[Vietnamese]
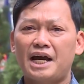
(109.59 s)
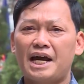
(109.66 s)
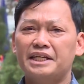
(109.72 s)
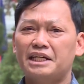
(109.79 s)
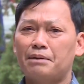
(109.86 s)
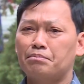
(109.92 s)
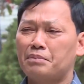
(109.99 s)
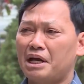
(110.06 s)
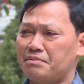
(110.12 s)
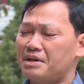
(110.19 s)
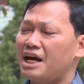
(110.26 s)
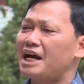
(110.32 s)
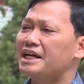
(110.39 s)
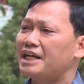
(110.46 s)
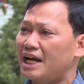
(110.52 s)

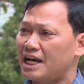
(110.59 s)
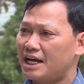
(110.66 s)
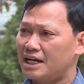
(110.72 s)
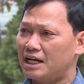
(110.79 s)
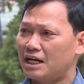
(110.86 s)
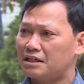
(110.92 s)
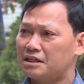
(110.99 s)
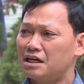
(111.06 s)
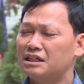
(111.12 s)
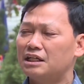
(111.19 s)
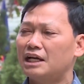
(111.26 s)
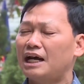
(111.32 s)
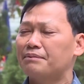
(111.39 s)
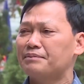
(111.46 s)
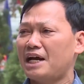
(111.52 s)
272 nhà là
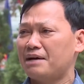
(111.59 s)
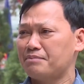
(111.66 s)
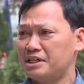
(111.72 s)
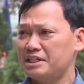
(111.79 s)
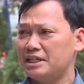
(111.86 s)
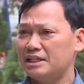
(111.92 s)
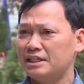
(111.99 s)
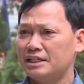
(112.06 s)
cần làm nhà mới.